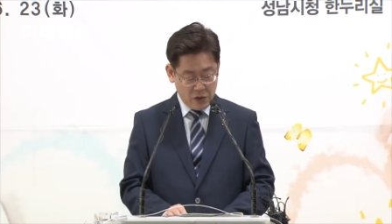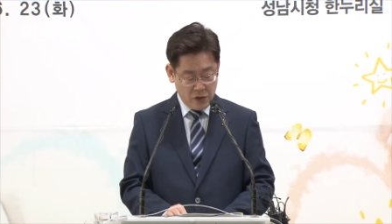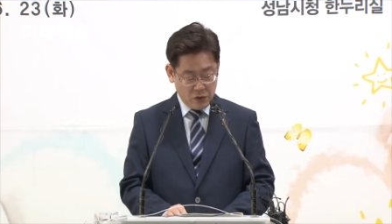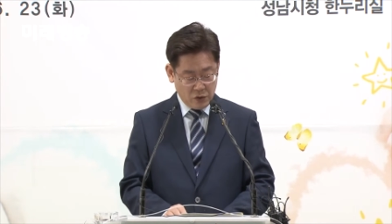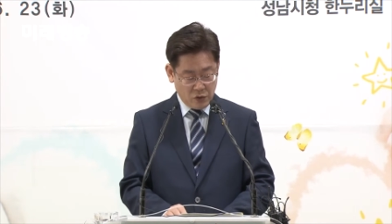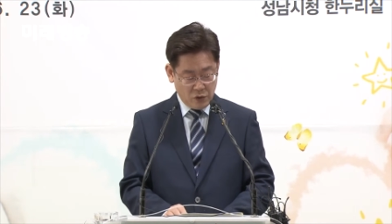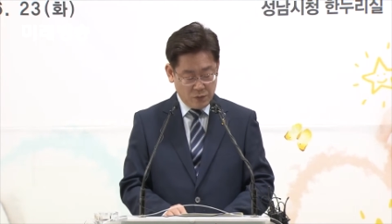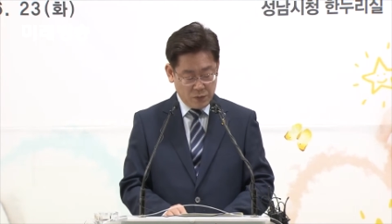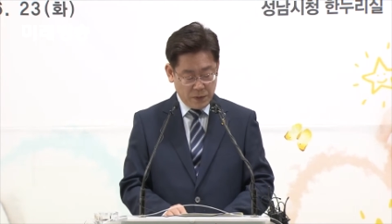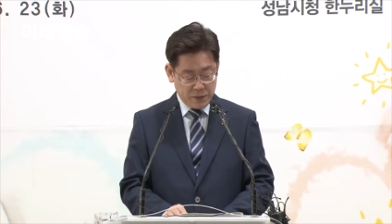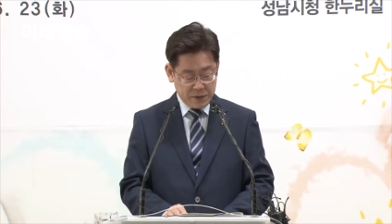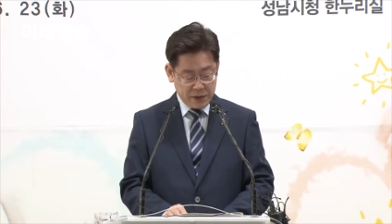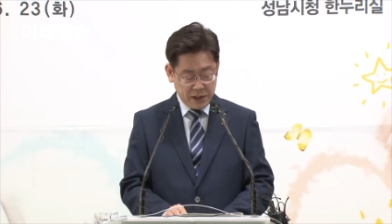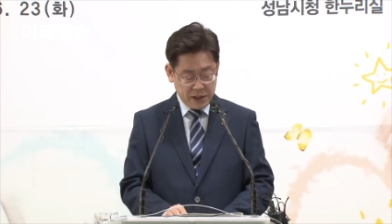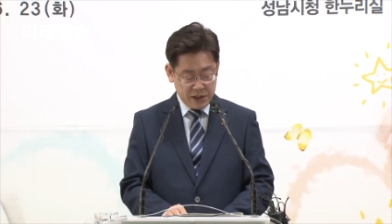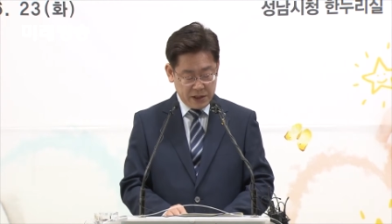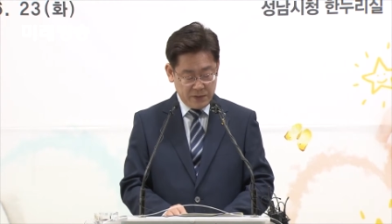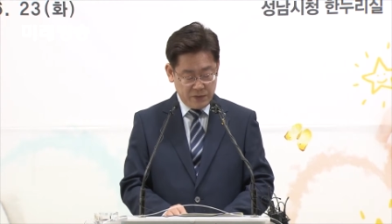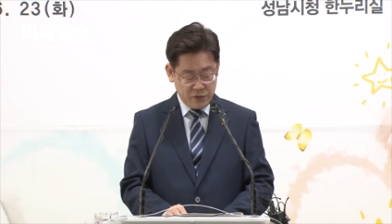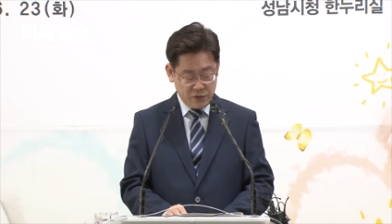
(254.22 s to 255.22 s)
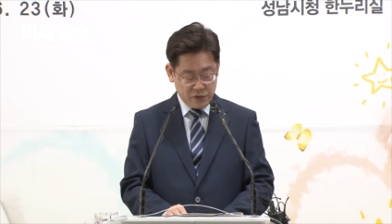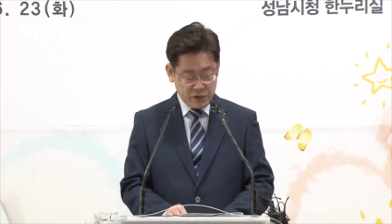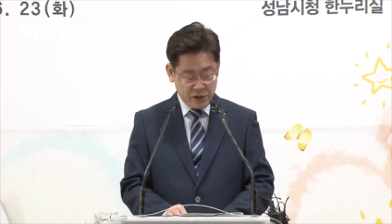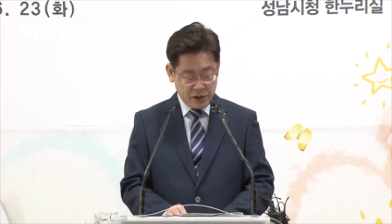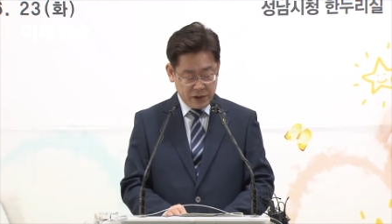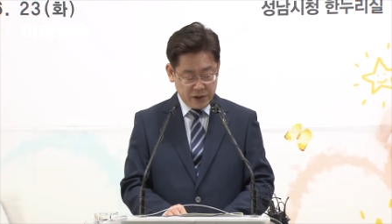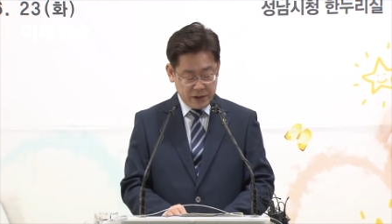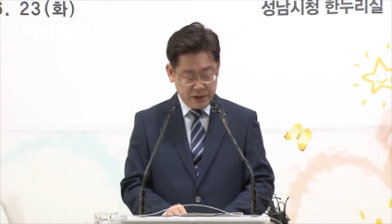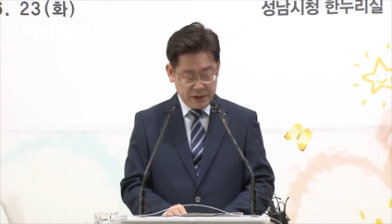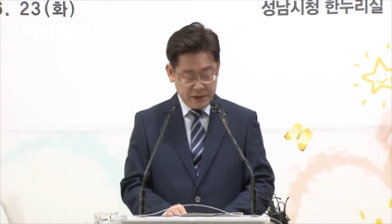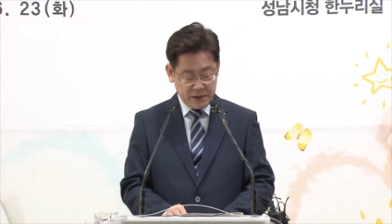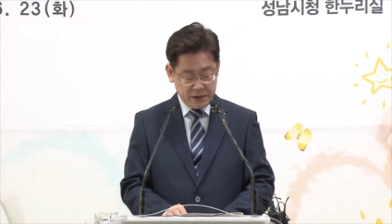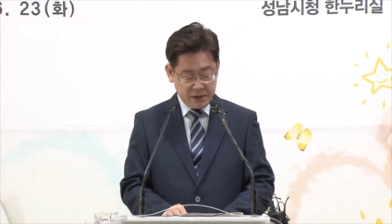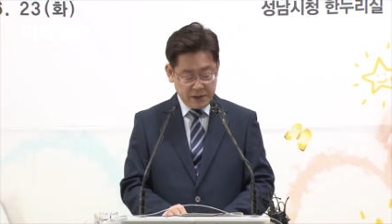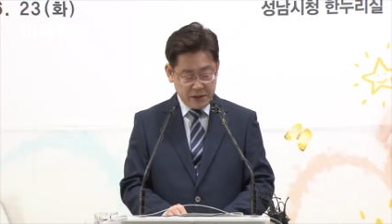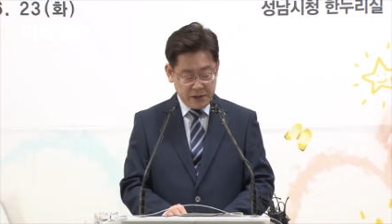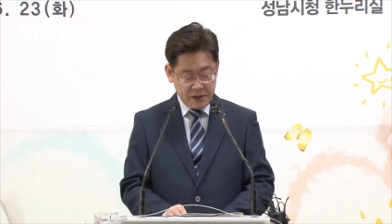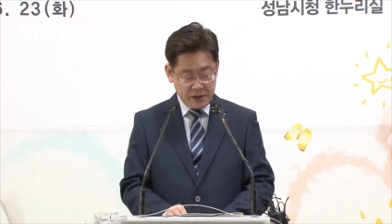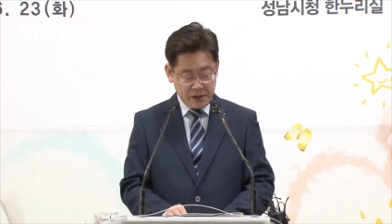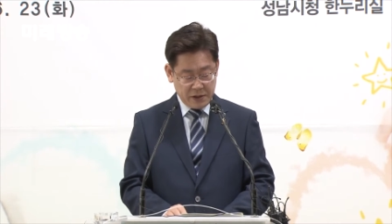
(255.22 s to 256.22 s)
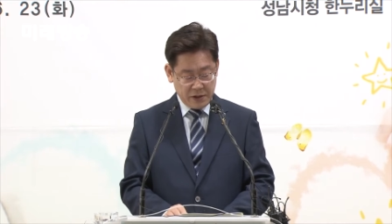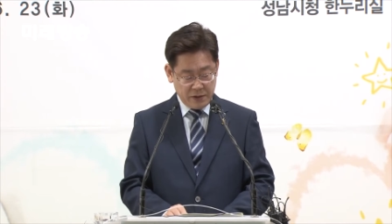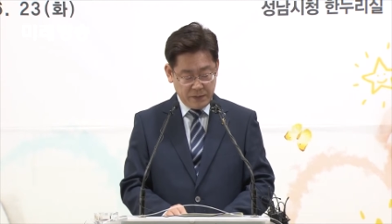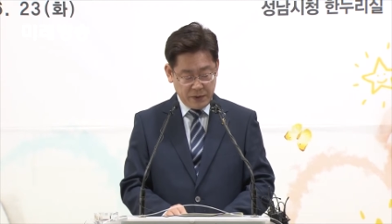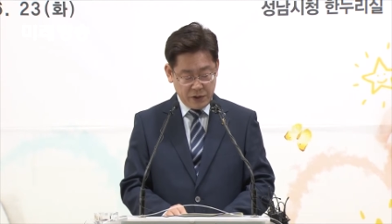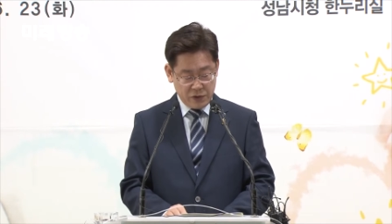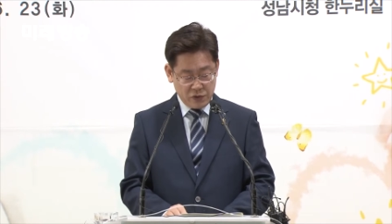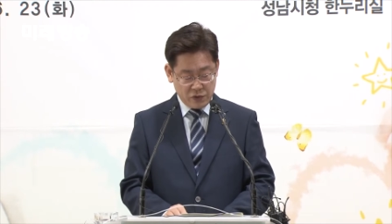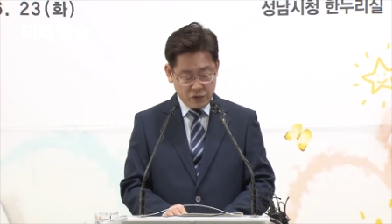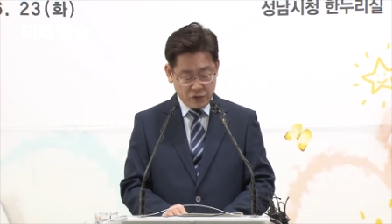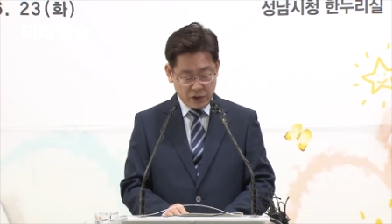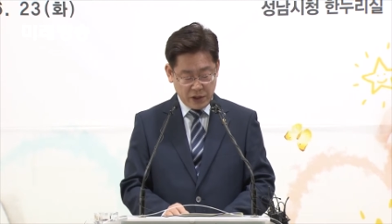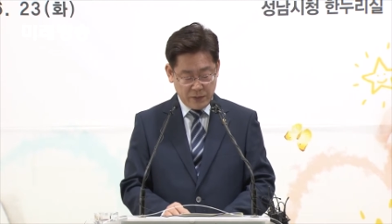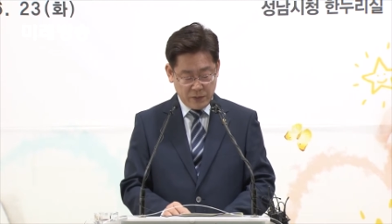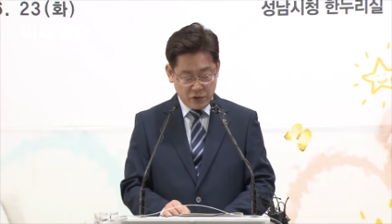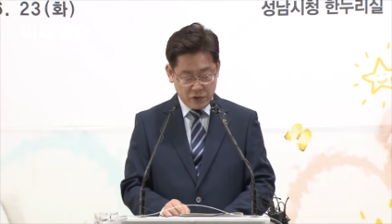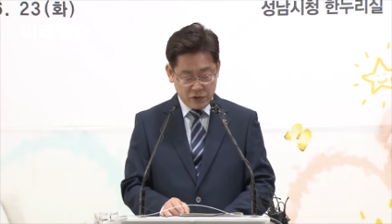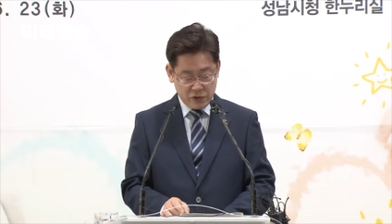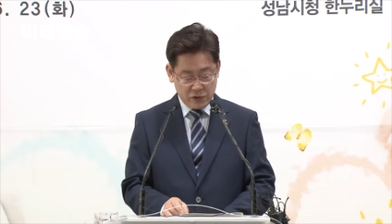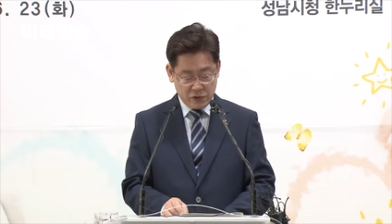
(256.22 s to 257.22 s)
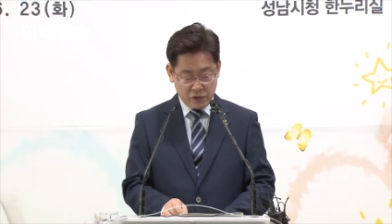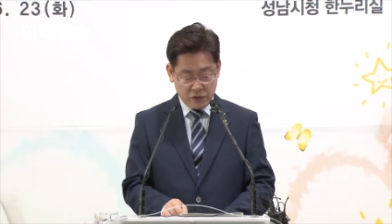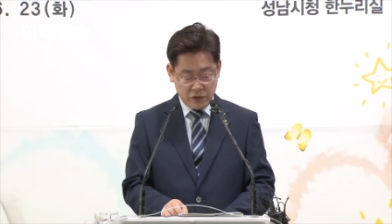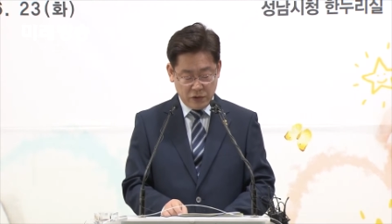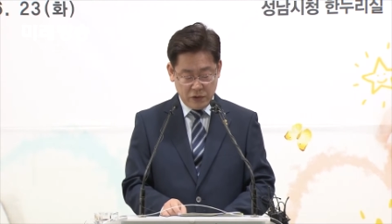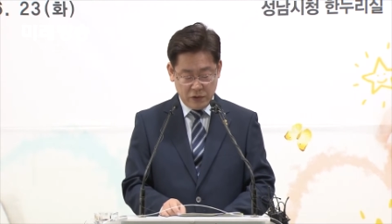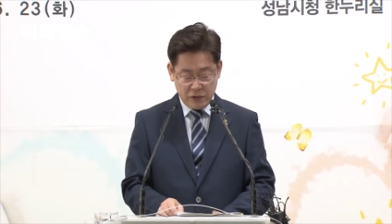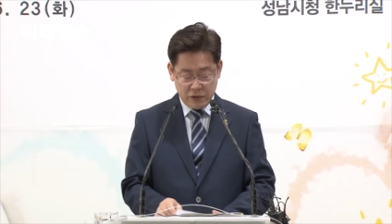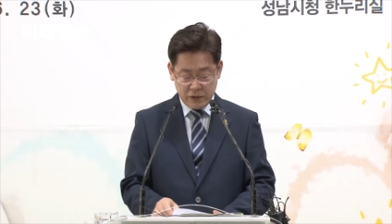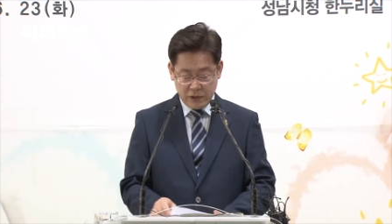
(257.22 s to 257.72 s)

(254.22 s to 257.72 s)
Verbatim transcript: 동법 제26조는 협의 조정의 목적으로